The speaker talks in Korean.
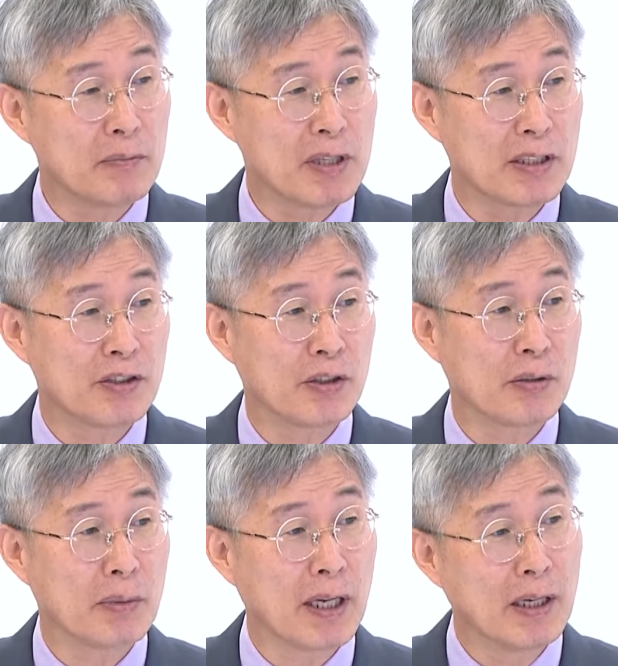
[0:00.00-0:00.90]
임상
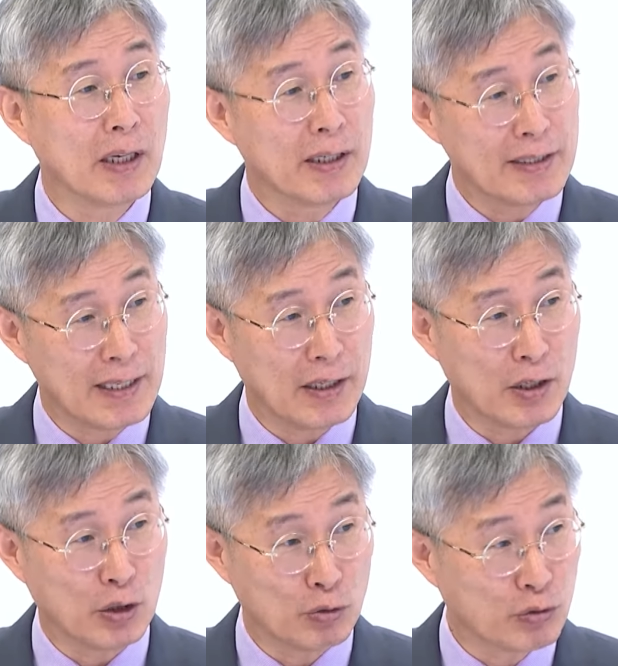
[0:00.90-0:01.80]
시험의 이제
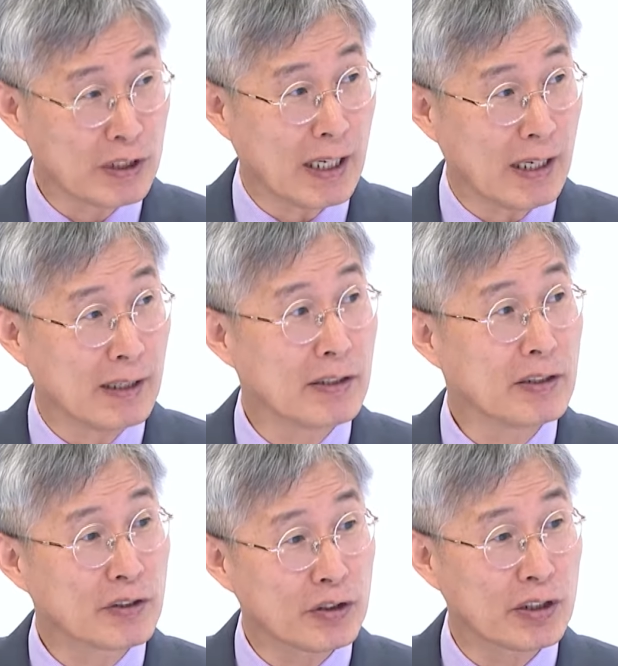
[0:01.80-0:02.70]
숫자 이런
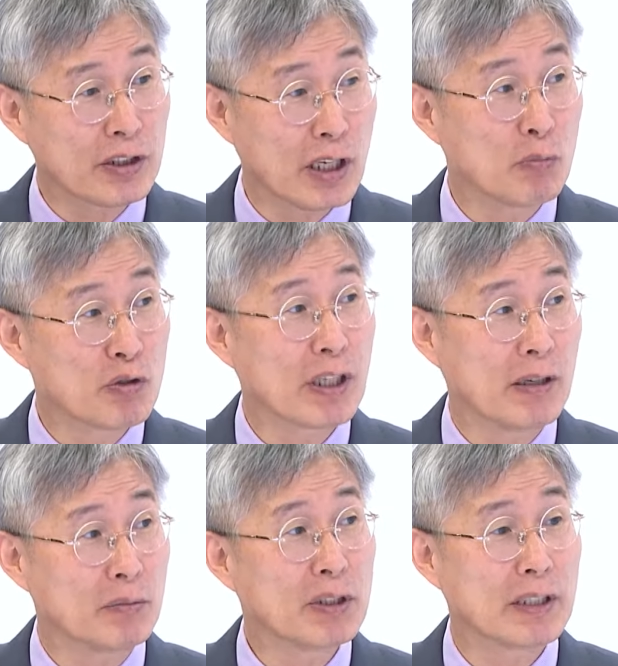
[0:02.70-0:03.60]
것들은 크게 문제가
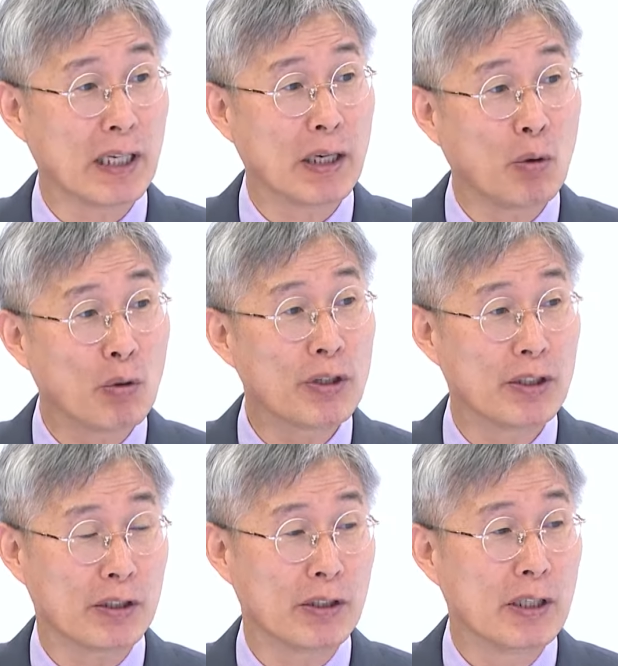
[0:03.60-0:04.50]
없는데,
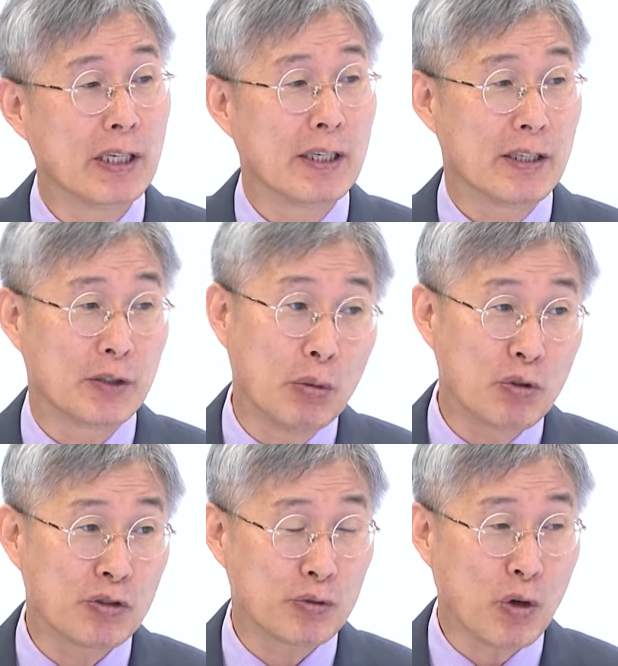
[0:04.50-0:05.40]
오히려 너무
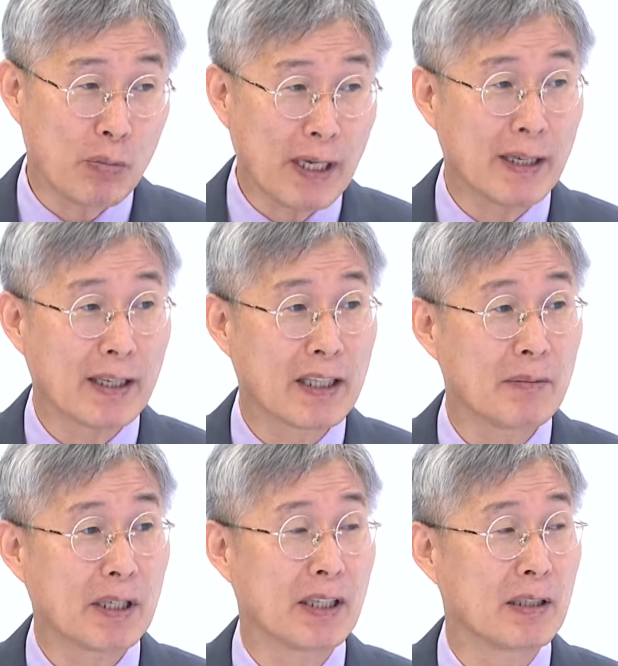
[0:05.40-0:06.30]
촉박하게
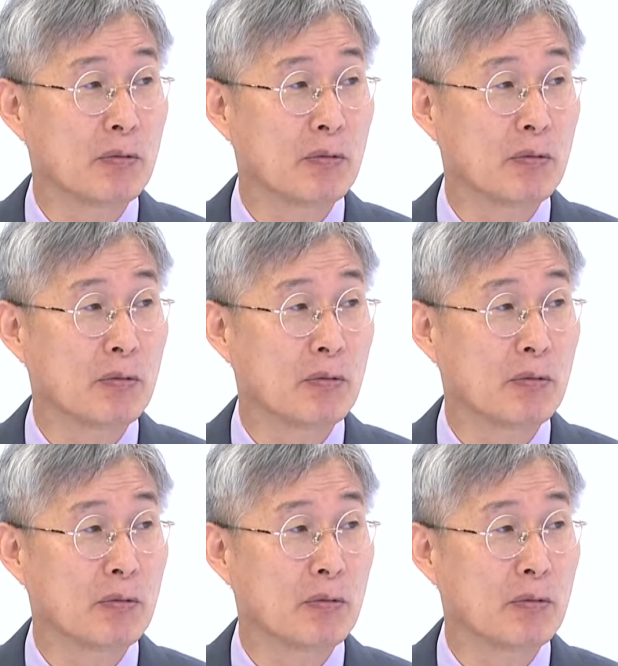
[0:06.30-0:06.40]
개발하다